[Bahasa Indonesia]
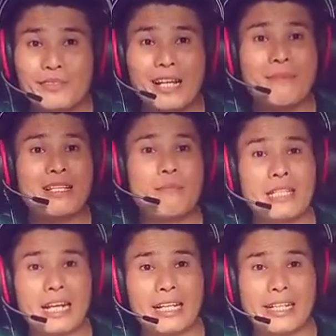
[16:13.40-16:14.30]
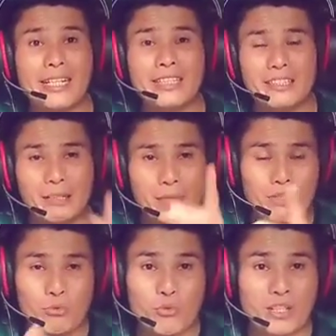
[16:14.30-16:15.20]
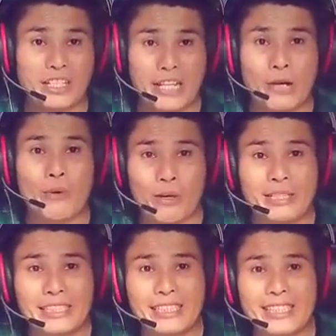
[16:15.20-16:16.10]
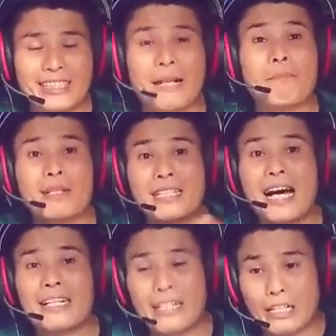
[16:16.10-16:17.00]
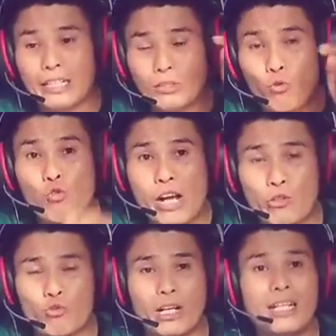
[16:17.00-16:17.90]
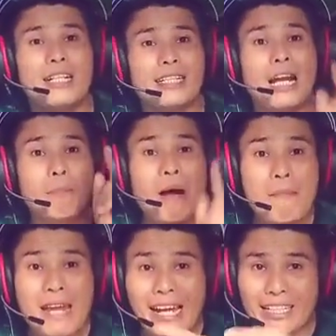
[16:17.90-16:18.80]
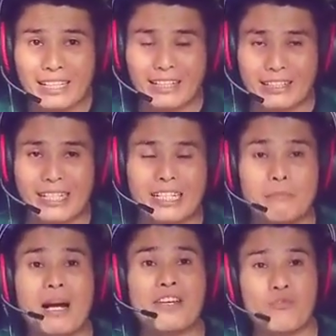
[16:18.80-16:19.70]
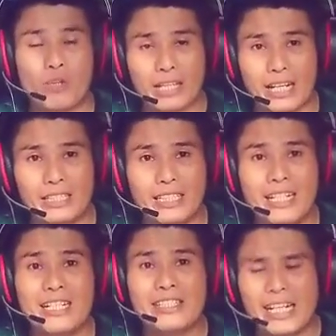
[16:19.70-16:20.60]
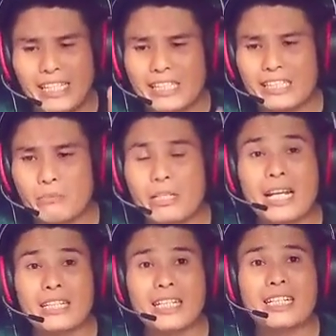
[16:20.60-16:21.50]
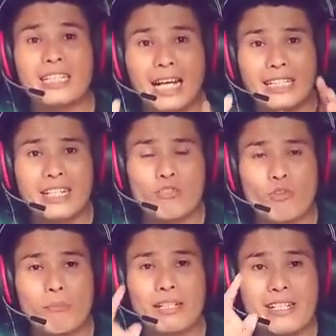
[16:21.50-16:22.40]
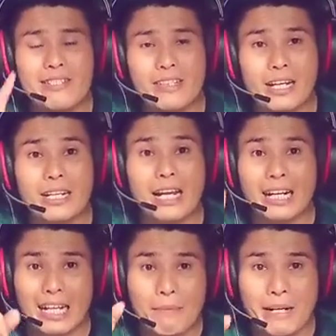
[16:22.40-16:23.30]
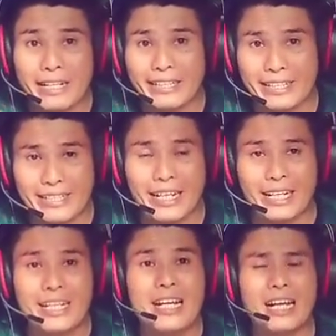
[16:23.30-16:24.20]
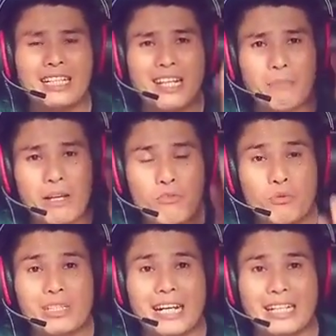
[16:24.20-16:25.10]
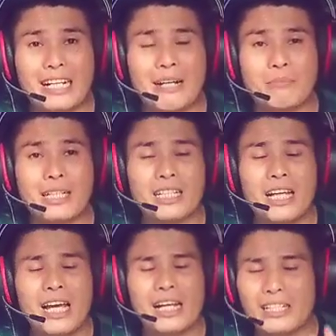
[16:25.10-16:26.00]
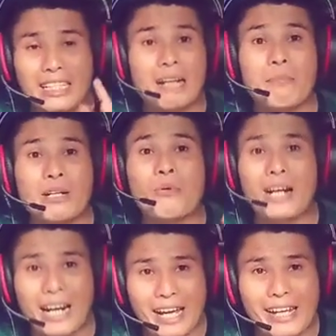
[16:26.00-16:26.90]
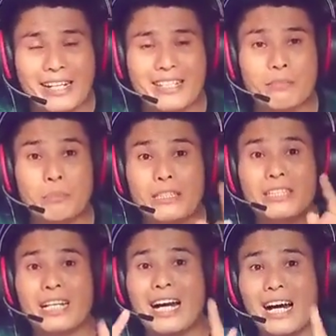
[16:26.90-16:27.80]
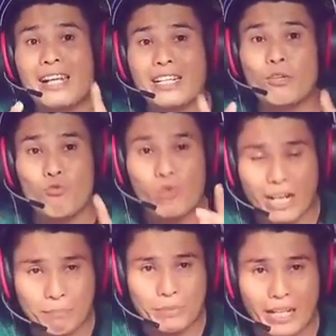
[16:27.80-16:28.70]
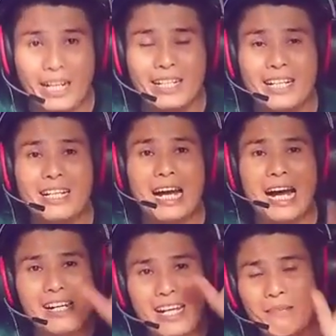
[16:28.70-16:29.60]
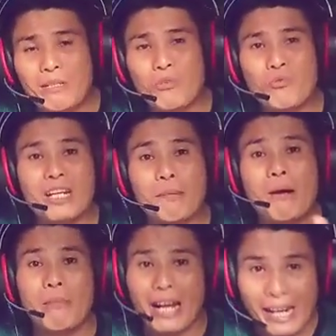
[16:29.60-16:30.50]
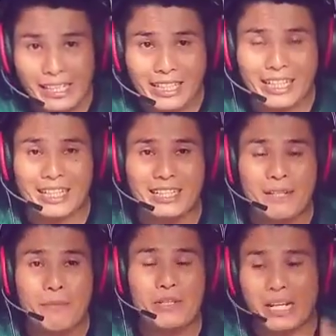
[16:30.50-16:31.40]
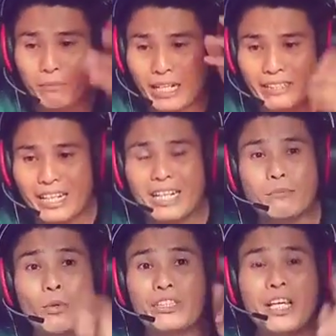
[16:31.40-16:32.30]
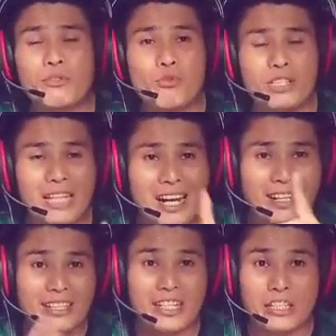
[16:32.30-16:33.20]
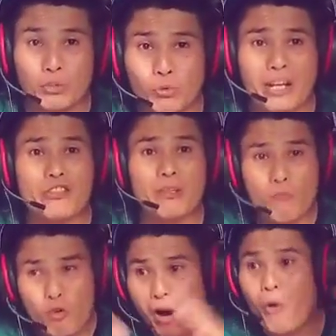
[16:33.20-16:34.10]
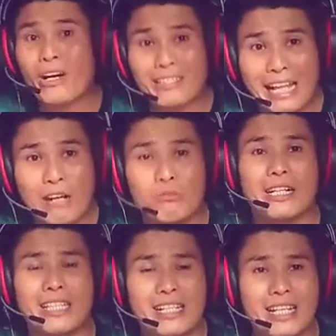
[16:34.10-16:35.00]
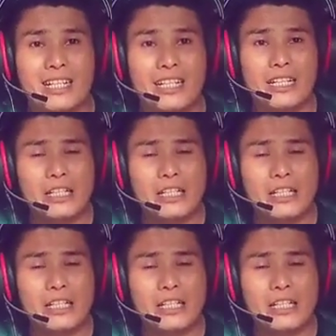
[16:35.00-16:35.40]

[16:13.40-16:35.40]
Dan masih banyak lagi ya, termasuk Ustadz Yehowaloni yang pernah Anda undang juga dan babe haikal yang dibahas juga tadi. Jadi sebenarnya kalian sudah menistakan agama kekristenan. Kalian masuk ke agama ke kamar orang lain seperti yang Anda ungkap ya. Anda mengundang babe haikal dengan mengatakan bahwa Yesus diangkat jadi Tuhan. Semua orang tahu katanya.